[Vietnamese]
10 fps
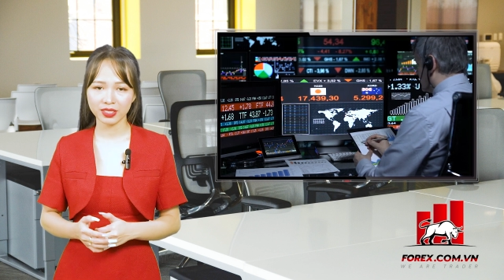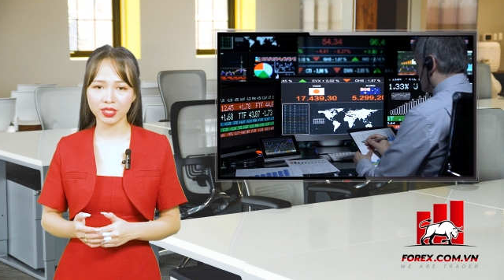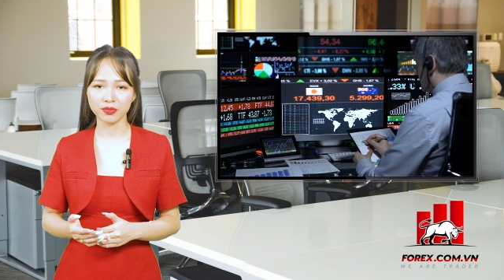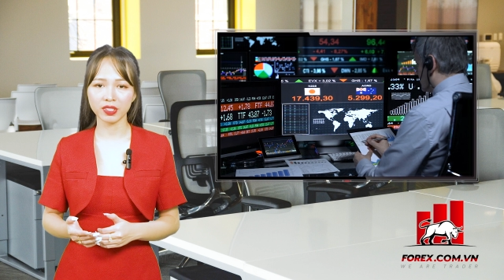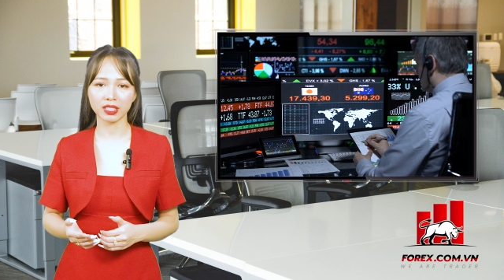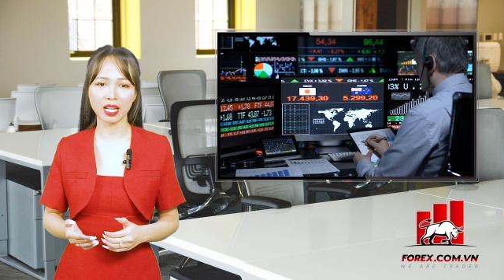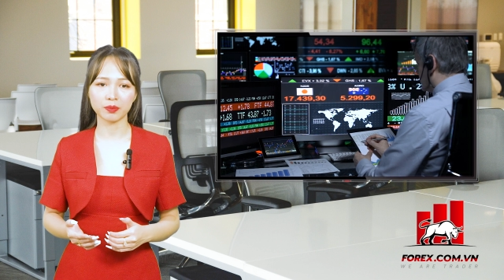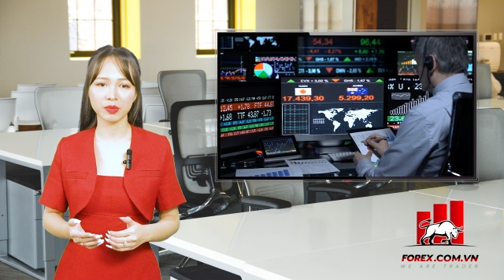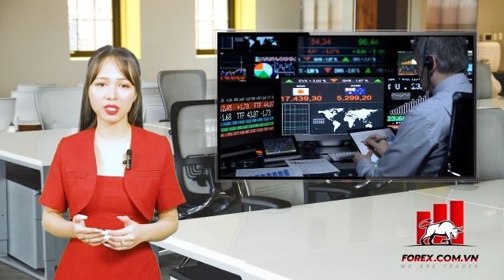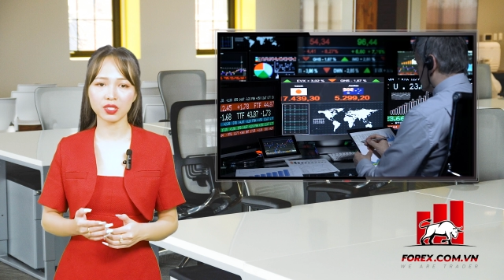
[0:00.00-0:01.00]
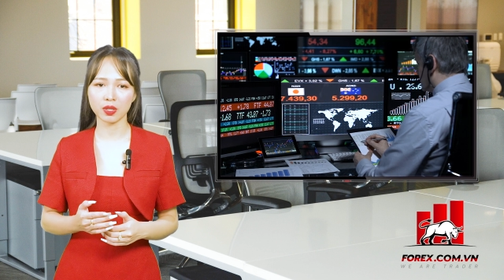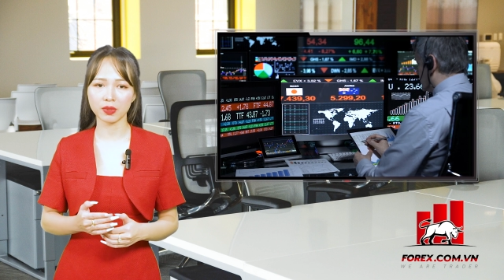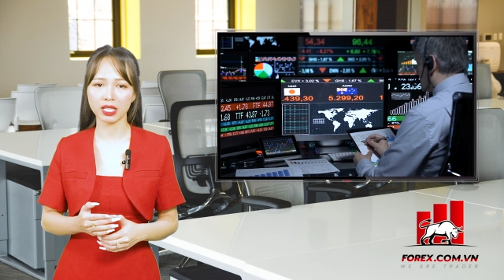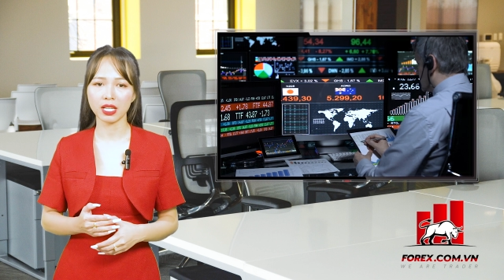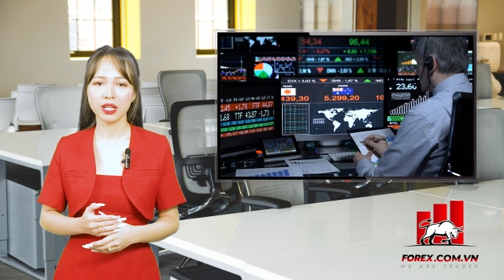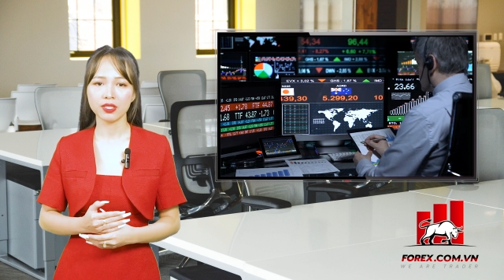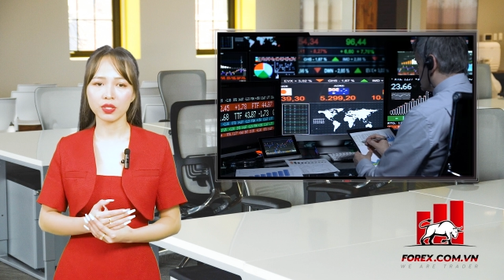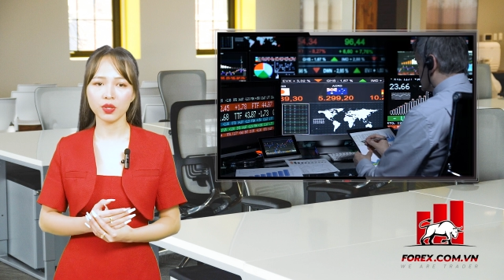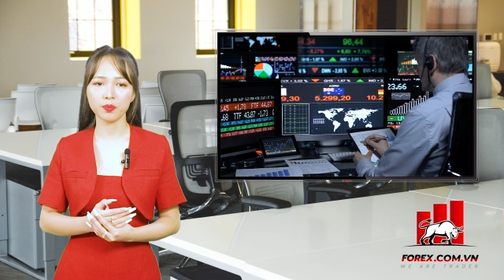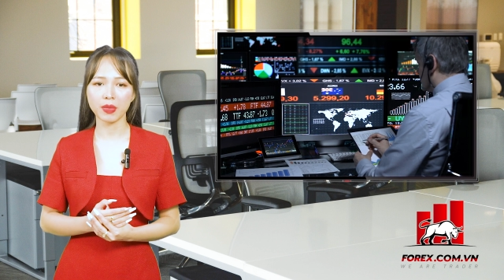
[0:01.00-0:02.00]
Những việc làm bên sau đây
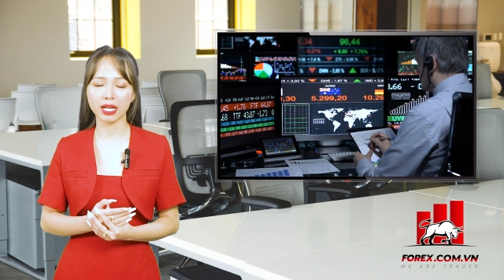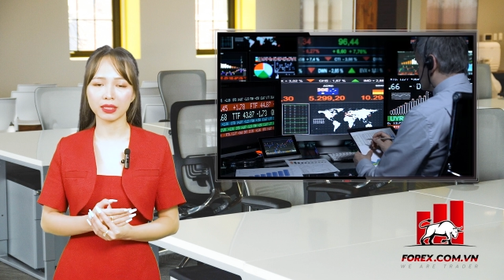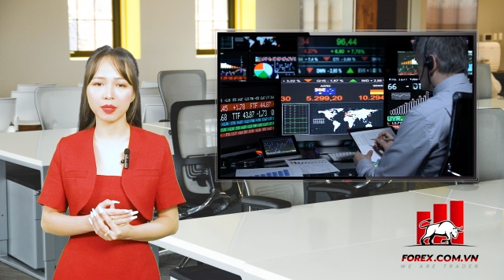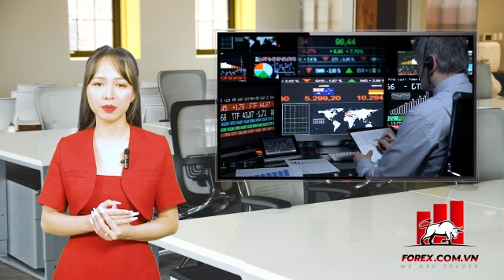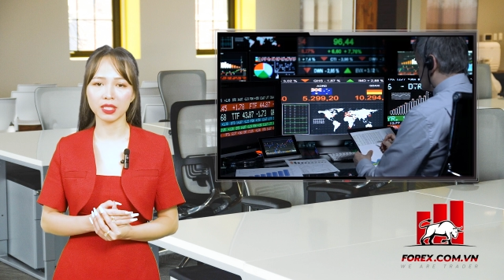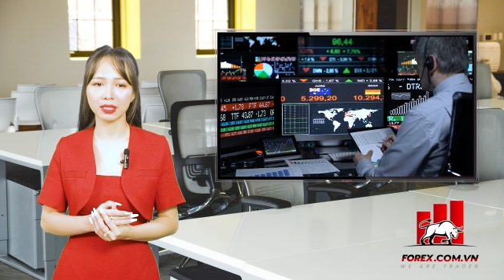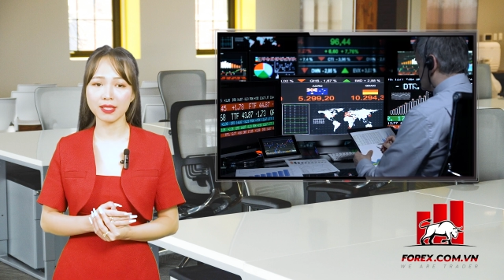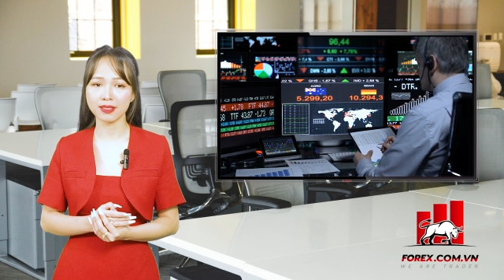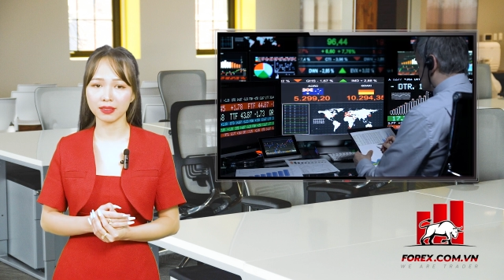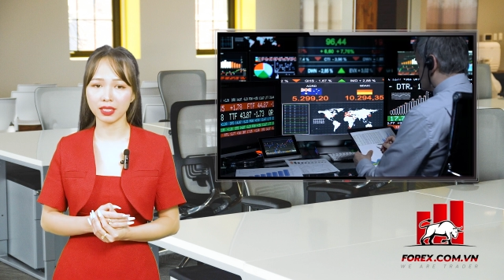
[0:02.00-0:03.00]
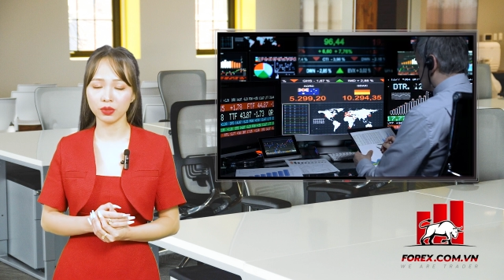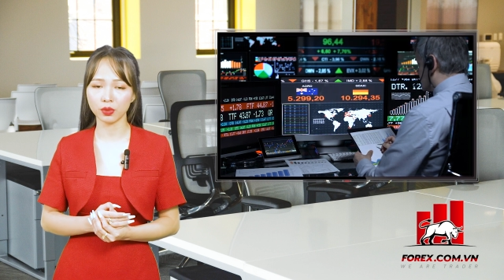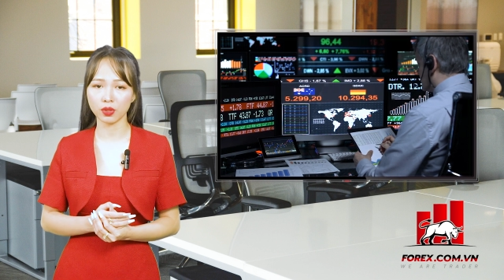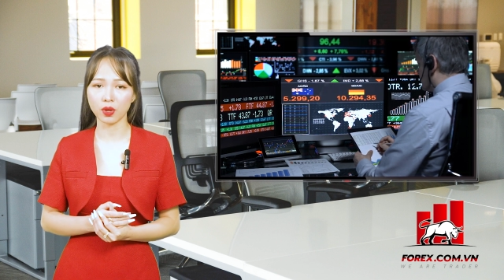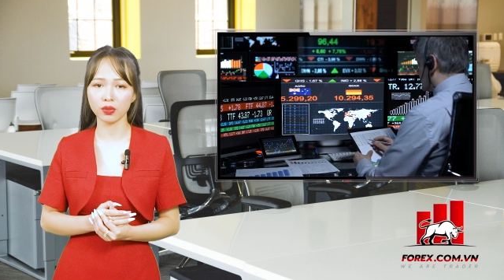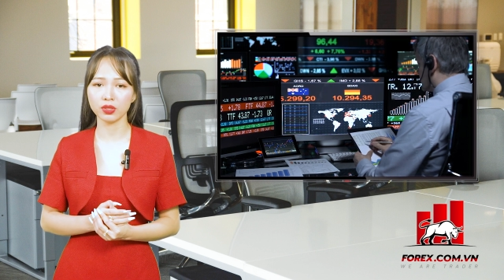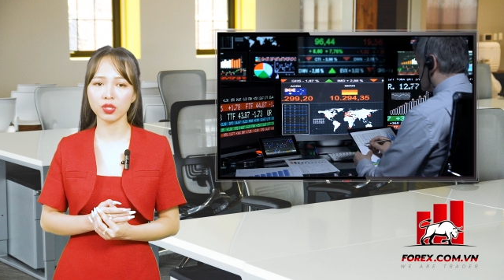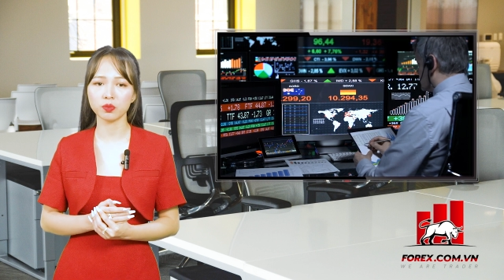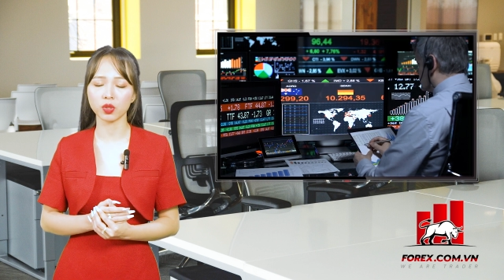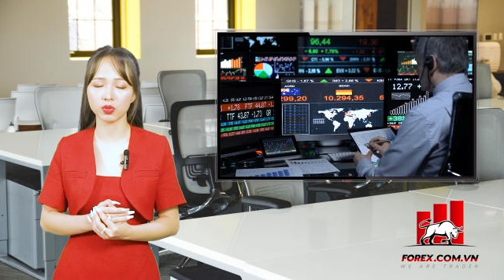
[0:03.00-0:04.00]
sẽ giúp bạn nắm được cách xử lý thua lỗ
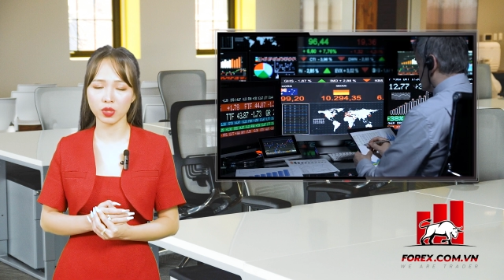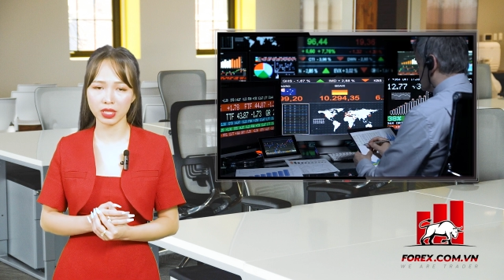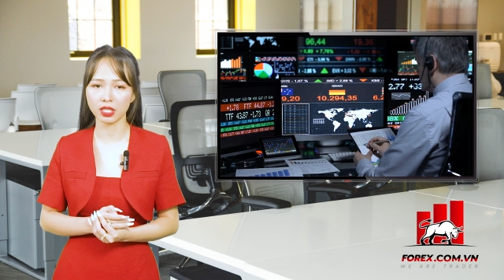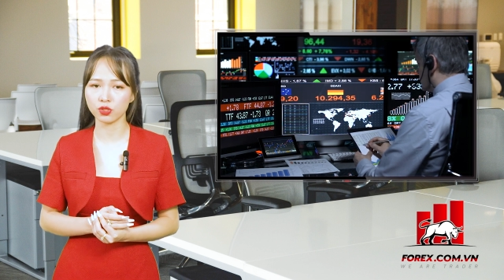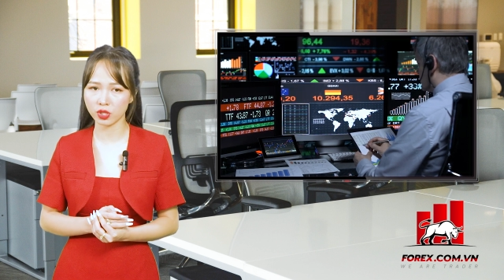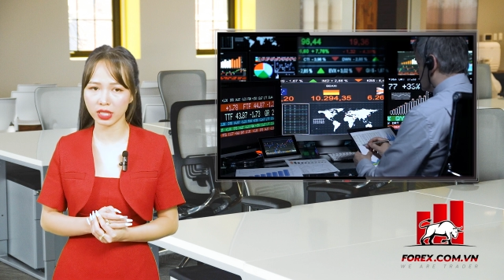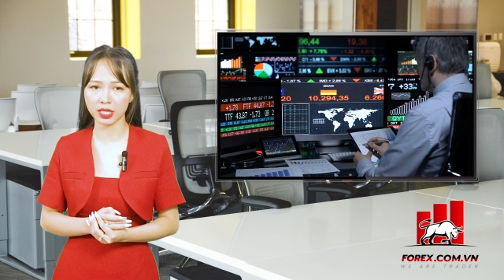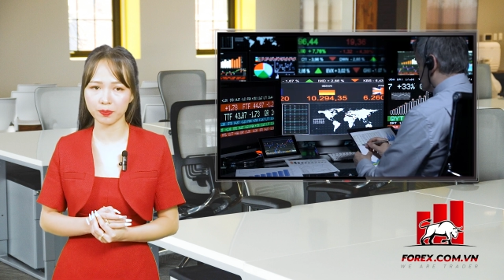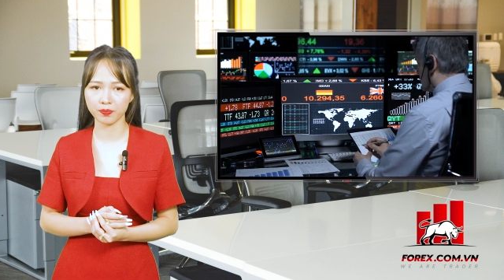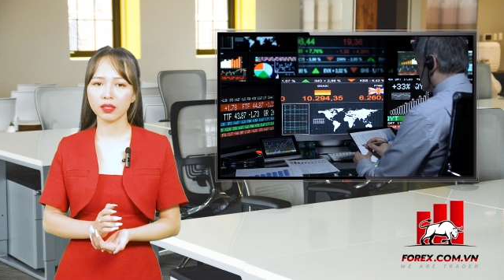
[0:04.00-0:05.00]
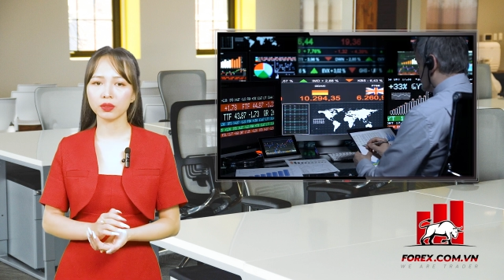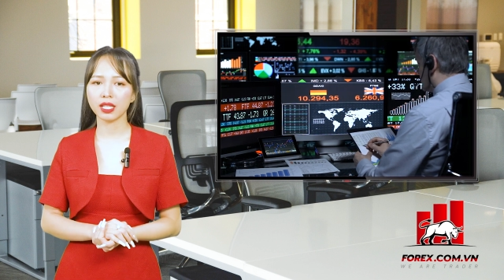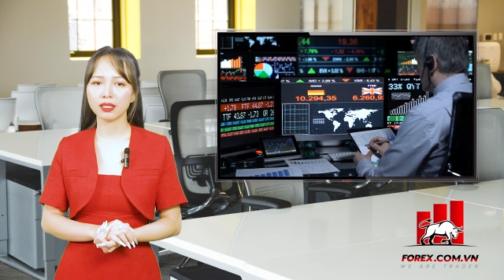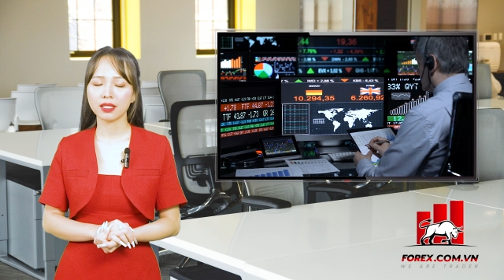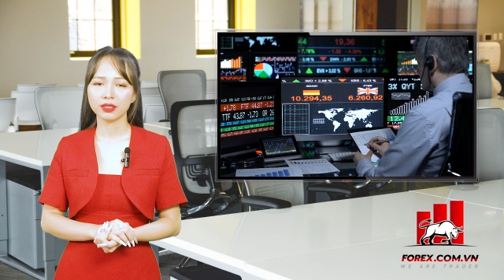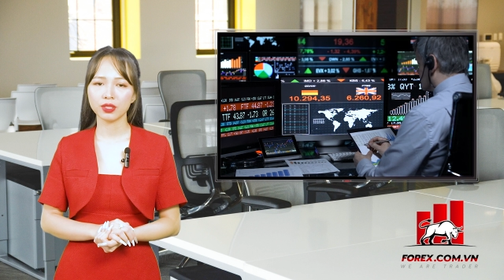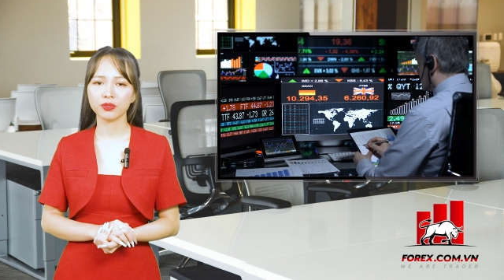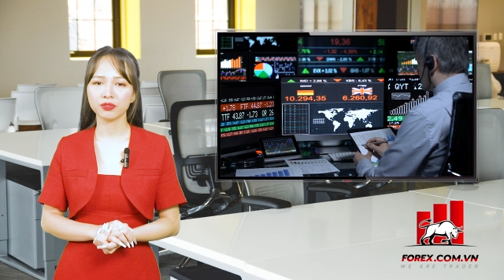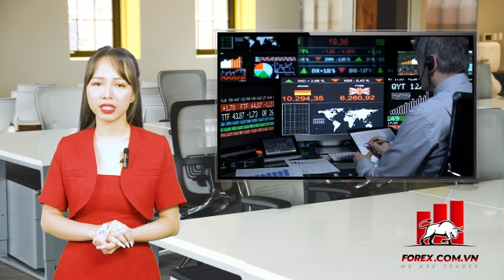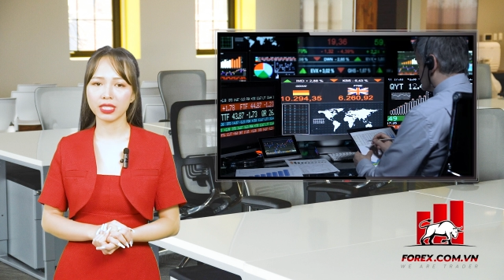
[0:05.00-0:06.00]
như một trader chuyên nghiệp. Đầu tiên,
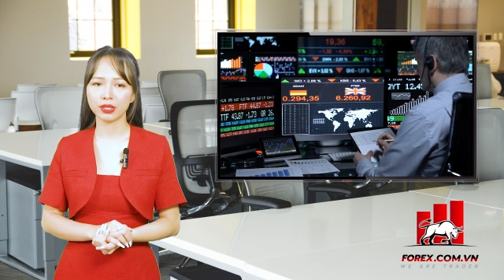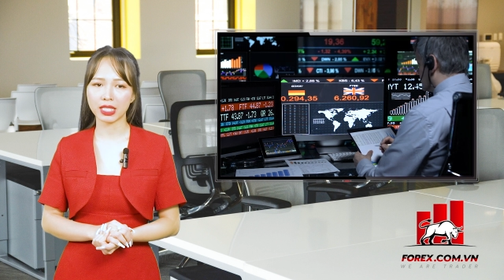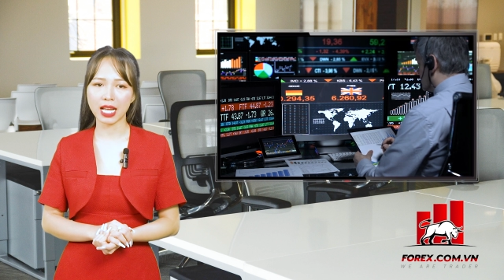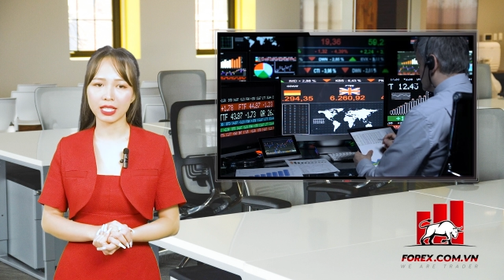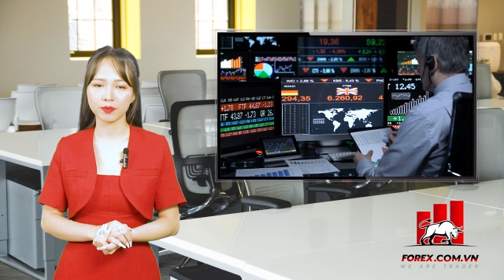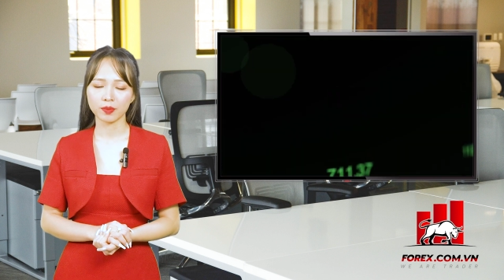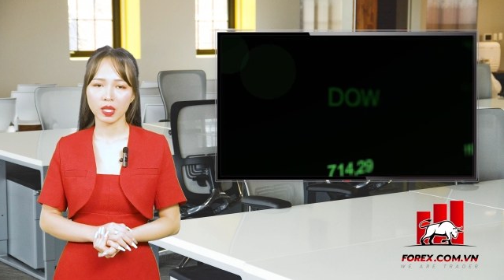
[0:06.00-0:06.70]
dừng việc giao dịch lại.